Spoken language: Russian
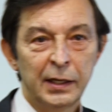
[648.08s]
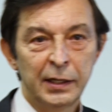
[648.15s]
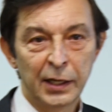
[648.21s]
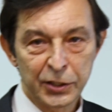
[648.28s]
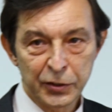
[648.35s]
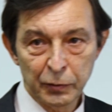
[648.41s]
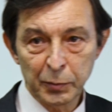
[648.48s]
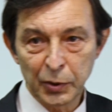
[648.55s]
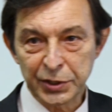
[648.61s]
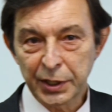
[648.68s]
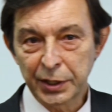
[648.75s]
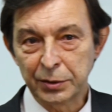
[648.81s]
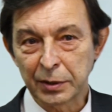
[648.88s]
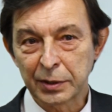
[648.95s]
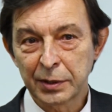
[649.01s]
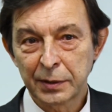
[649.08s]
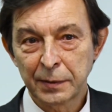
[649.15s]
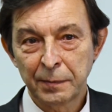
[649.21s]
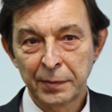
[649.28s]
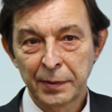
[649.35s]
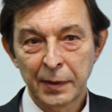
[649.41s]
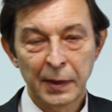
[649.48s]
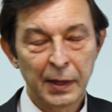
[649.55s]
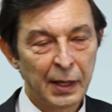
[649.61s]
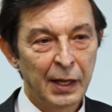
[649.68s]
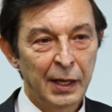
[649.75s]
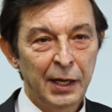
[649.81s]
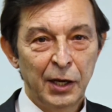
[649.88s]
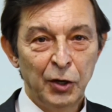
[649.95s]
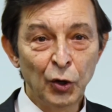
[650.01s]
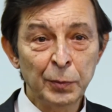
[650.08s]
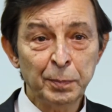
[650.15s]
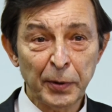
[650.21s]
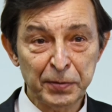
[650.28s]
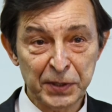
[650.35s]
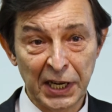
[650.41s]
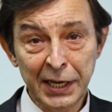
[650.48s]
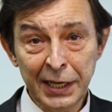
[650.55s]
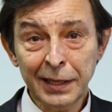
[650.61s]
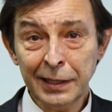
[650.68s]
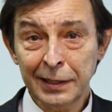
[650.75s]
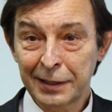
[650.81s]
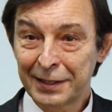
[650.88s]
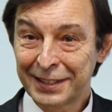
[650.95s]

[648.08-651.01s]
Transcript: И дальше в мозг идет. И он повторил